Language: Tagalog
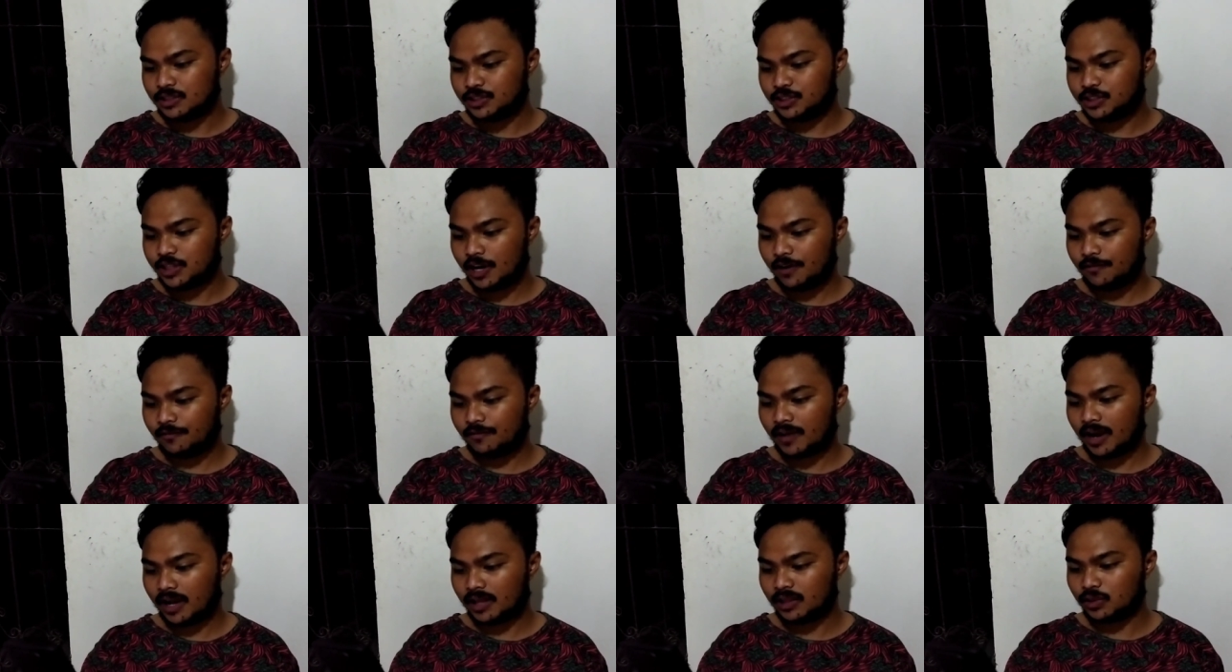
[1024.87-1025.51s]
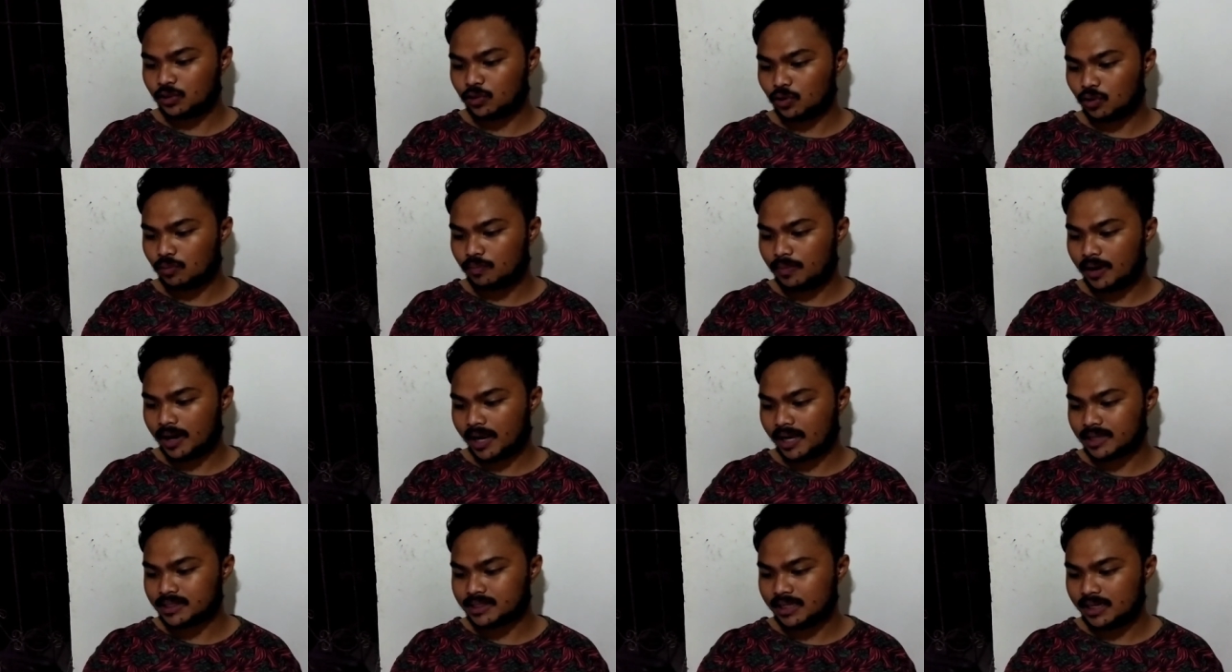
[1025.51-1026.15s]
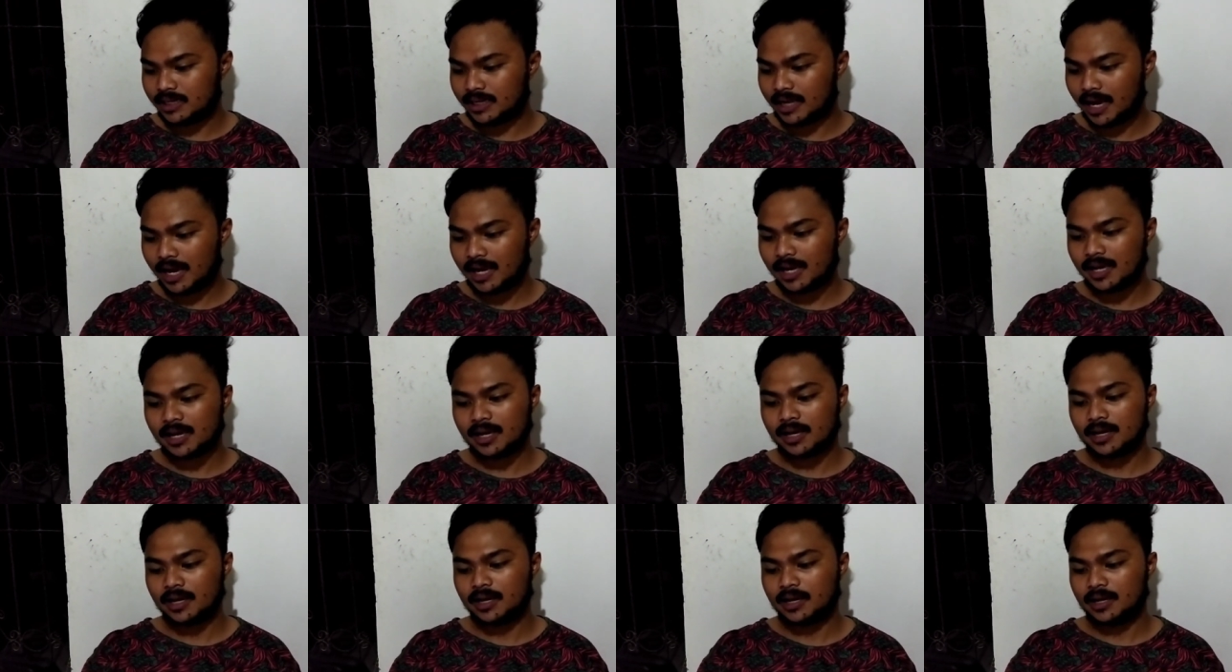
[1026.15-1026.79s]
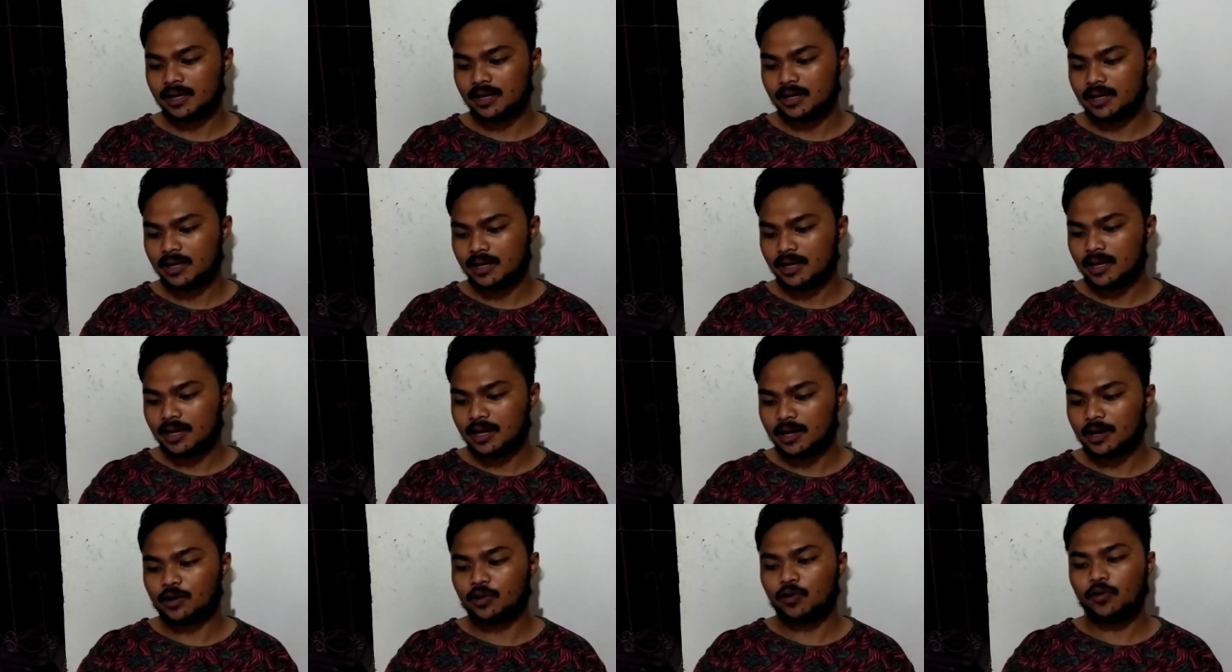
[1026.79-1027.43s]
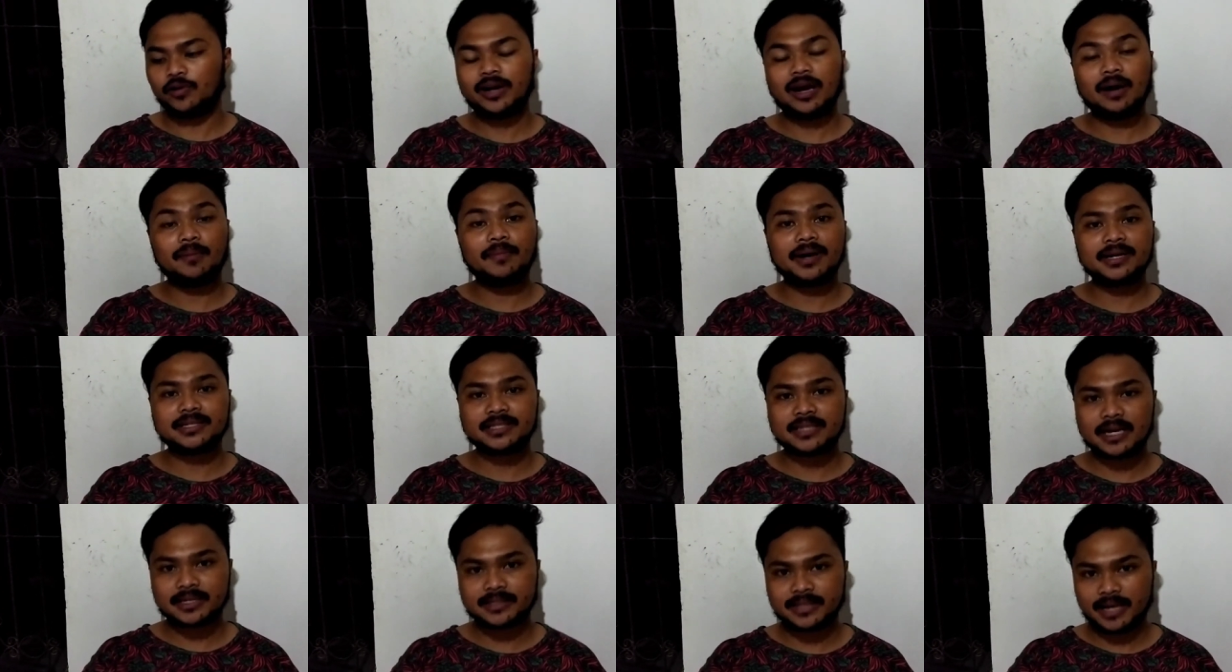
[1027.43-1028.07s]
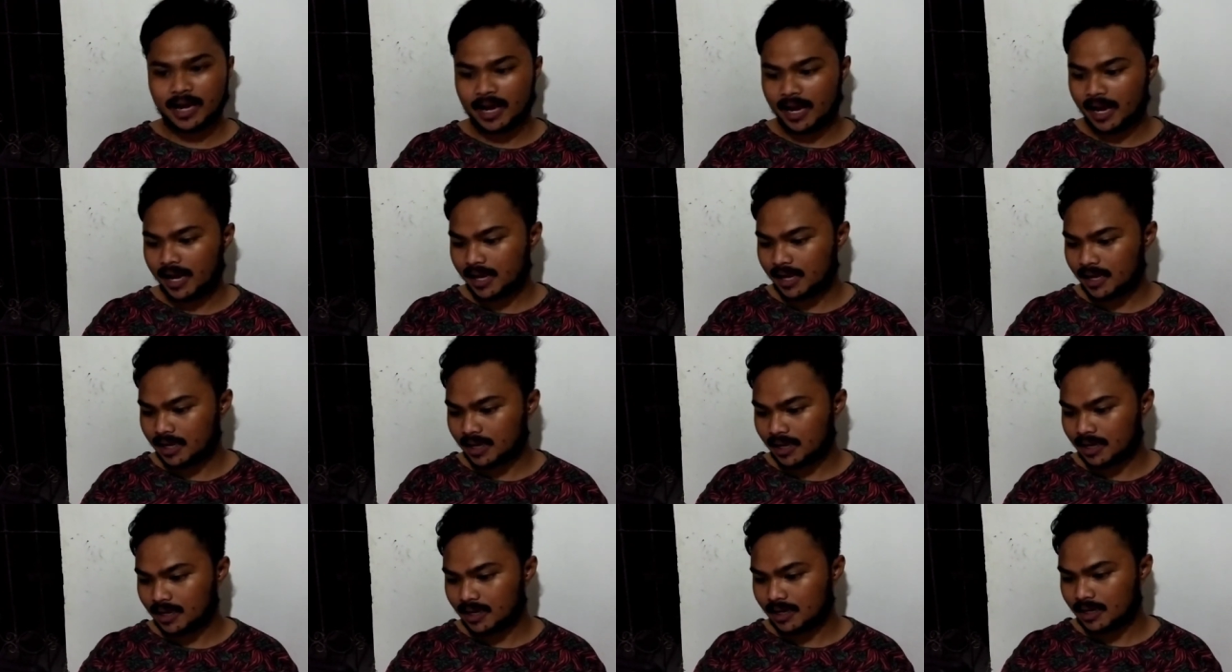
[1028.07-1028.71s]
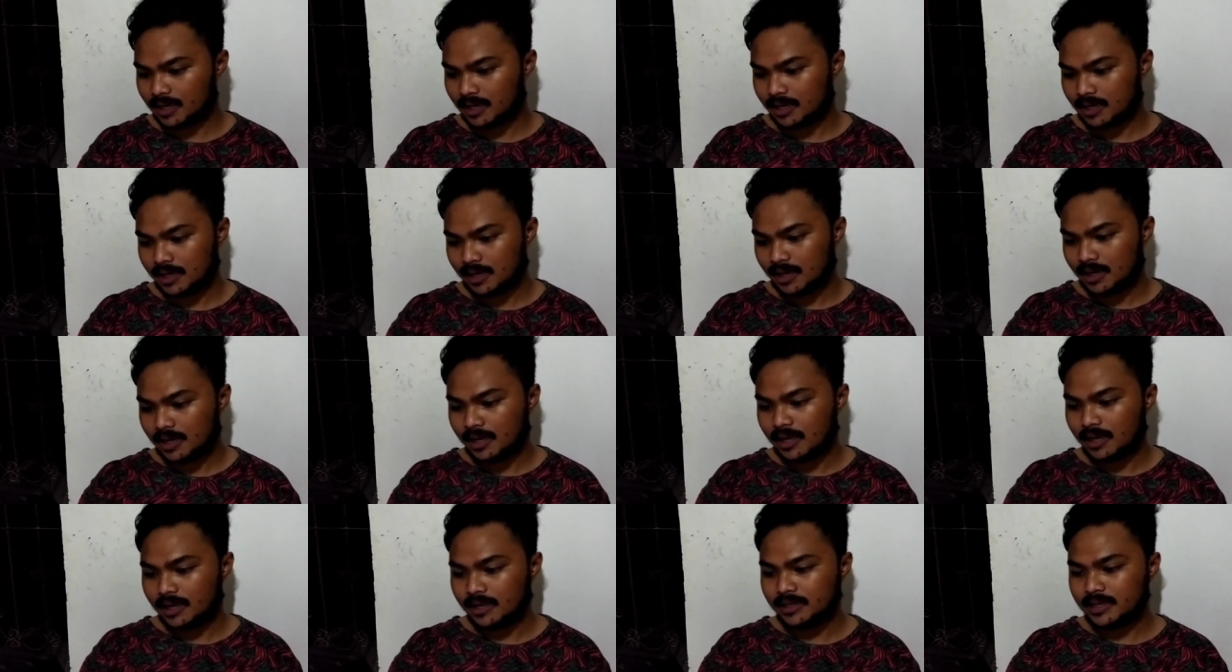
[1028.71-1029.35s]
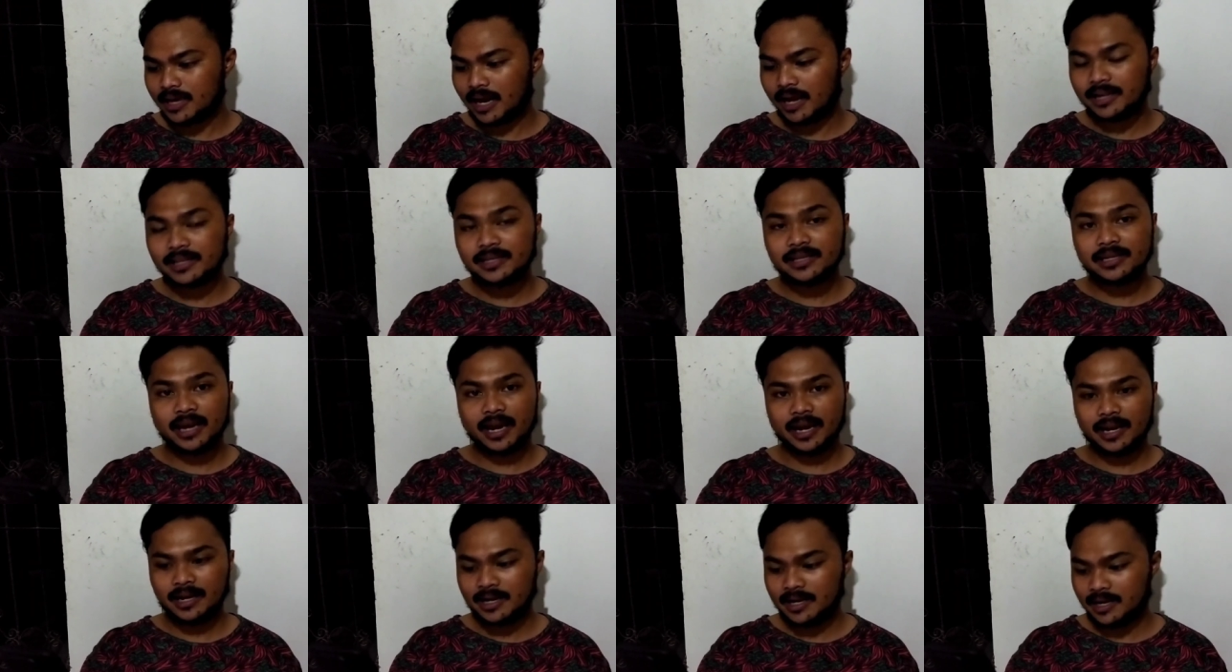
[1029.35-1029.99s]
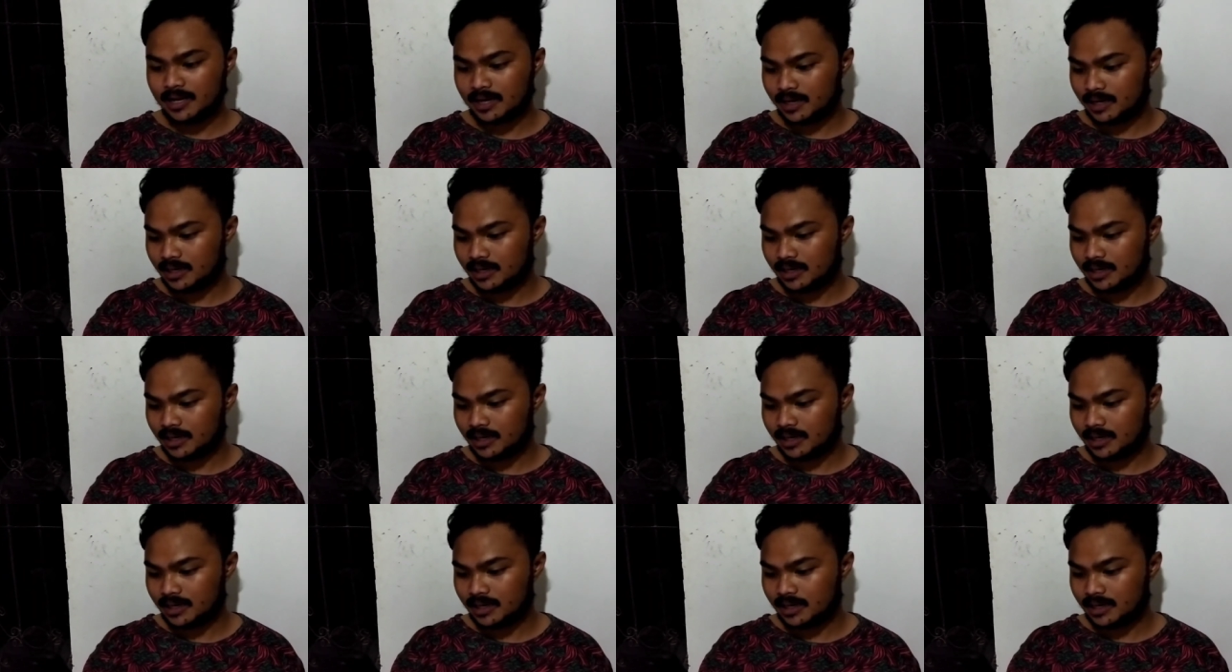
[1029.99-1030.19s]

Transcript: Jeff Andrew Bagasina, Rona Magsasaka, Yan Yen,